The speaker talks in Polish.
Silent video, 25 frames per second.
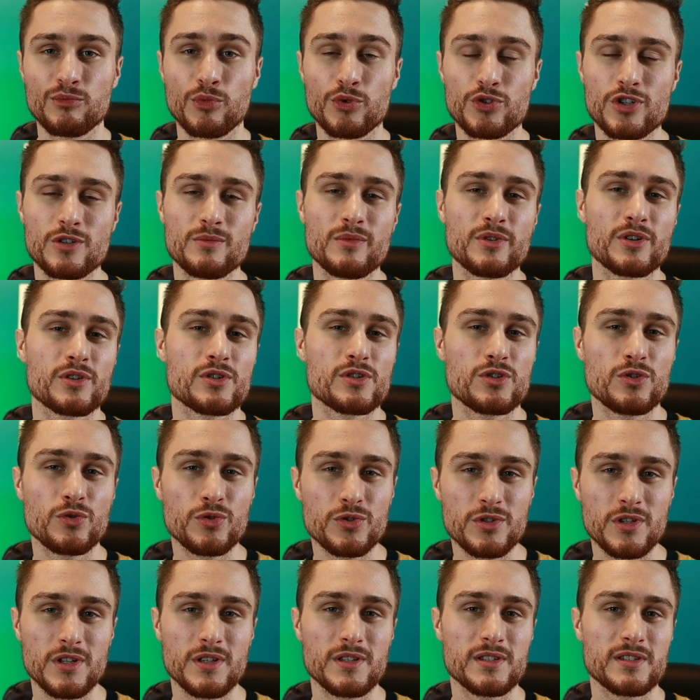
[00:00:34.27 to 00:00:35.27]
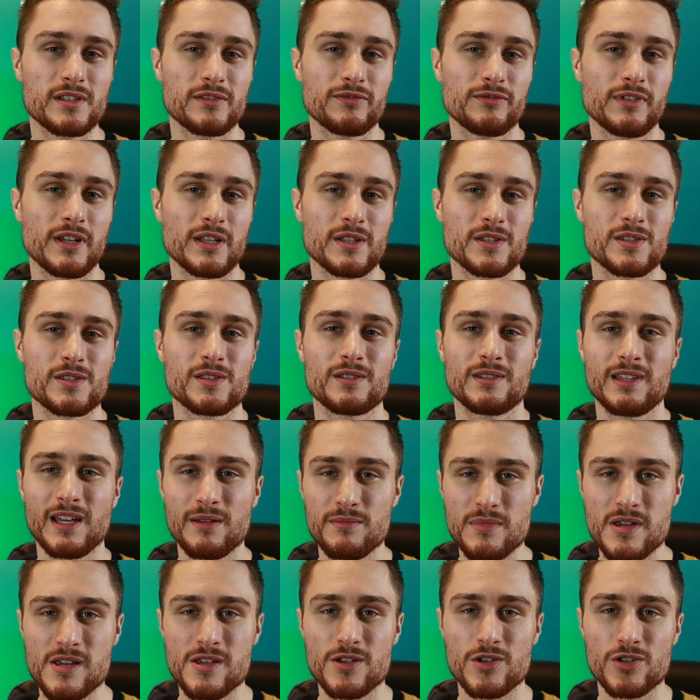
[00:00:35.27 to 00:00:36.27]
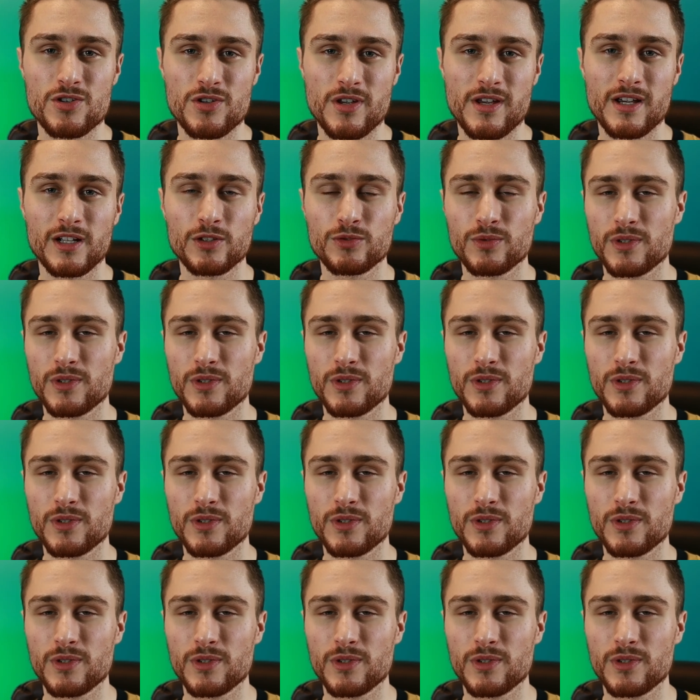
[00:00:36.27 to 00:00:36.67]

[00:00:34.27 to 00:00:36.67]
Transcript: musimy rozluźnić więc te mięśnie,